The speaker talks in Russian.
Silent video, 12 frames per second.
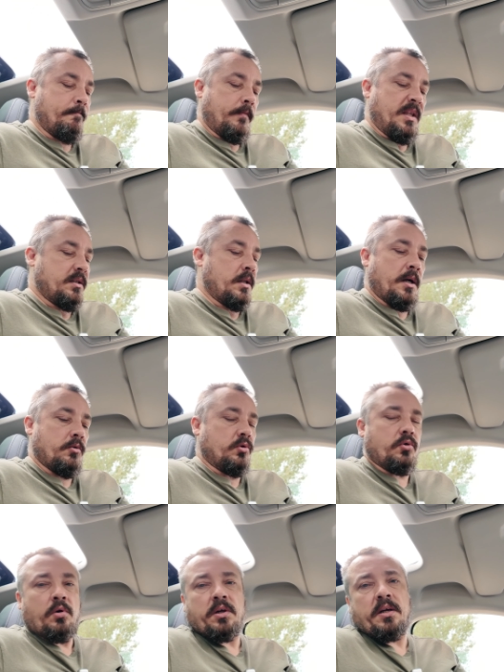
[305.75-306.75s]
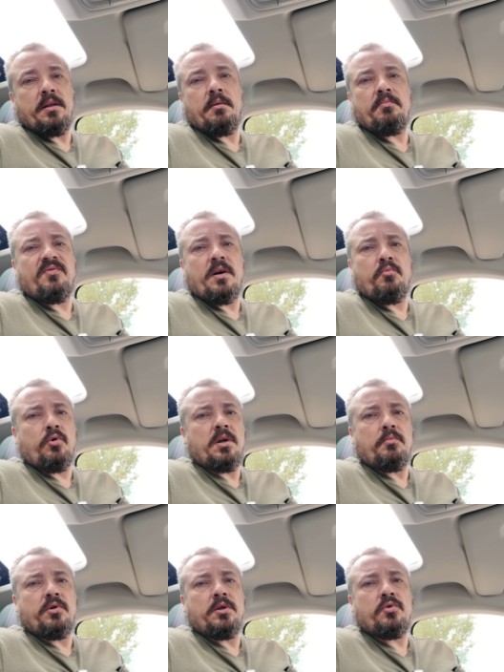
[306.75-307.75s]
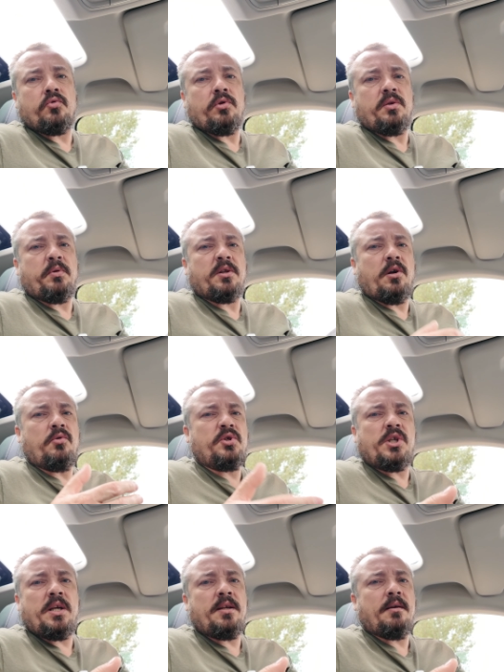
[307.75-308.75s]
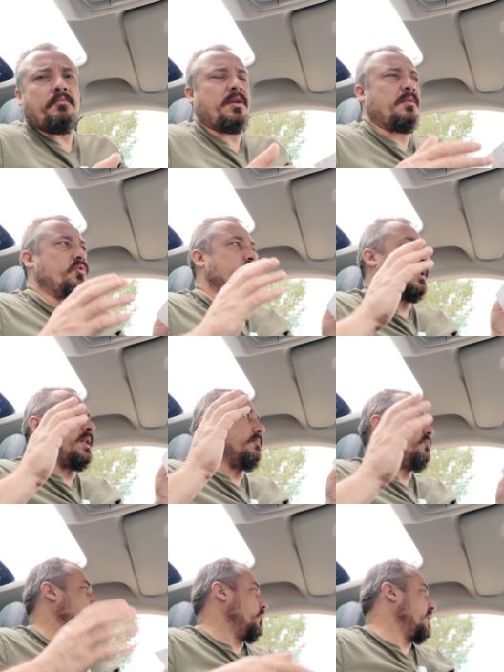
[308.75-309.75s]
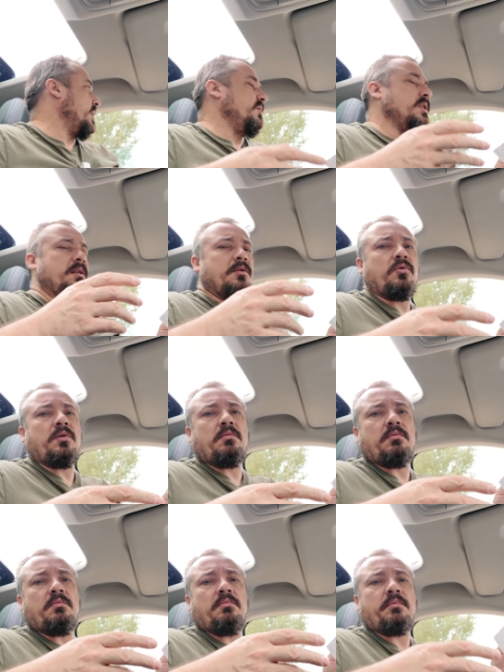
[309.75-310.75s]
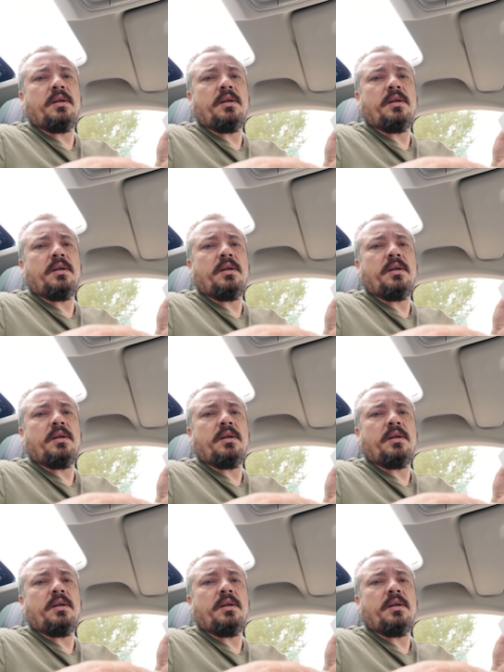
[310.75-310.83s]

Не знаю, сколько эта работа будет стоить подключение, потому что там все же зависит от э,